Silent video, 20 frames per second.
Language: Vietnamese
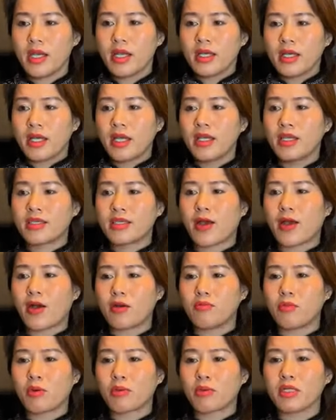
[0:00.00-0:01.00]
Khi
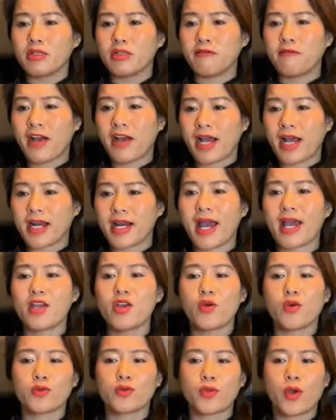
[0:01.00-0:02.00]
chọn một người vặn lái
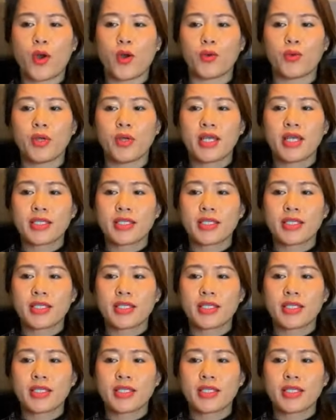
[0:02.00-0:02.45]
ô tô,